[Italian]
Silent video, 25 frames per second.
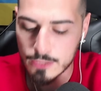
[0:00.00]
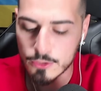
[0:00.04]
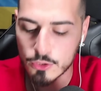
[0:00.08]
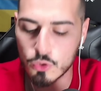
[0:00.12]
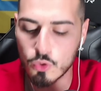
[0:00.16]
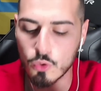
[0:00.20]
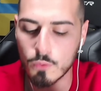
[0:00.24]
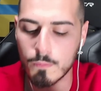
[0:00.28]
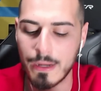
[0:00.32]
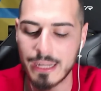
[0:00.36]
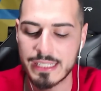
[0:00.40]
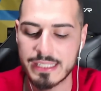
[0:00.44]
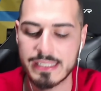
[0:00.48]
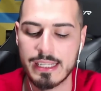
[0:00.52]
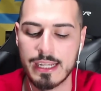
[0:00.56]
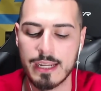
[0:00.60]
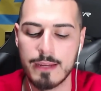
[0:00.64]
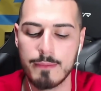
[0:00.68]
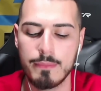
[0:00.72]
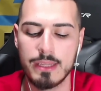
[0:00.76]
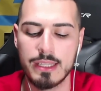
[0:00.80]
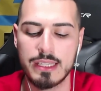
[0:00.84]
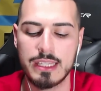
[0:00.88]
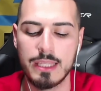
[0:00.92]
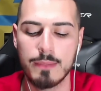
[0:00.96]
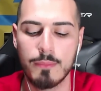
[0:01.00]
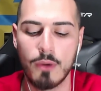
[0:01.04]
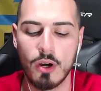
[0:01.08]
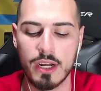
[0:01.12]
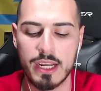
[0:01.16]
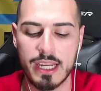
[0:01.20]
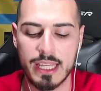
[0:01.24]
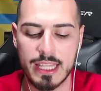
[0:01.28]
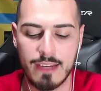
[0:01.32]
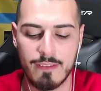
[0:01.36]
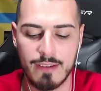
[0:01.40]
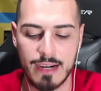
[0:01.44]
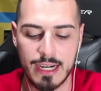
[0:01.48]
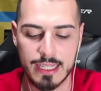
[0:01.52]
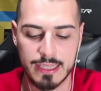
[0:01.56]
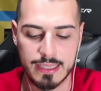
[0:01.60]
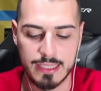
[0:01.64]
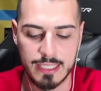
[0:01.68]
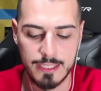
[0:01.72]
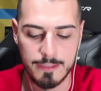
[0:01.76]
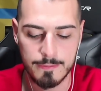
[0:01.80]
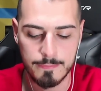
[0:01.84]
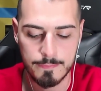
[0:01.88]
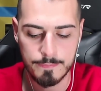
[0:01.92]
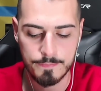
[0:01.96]
Tu basta che metti Monk
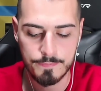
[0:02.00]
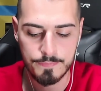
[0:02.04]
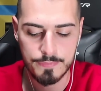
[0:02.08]
davanti